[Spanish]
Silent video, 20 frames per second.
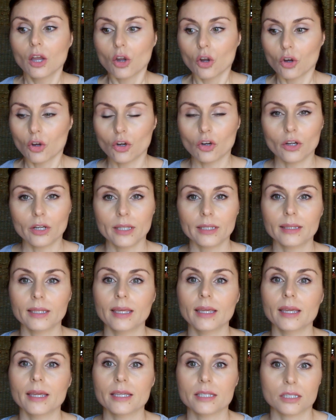
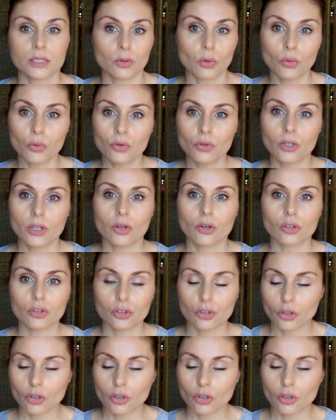Colorete es un único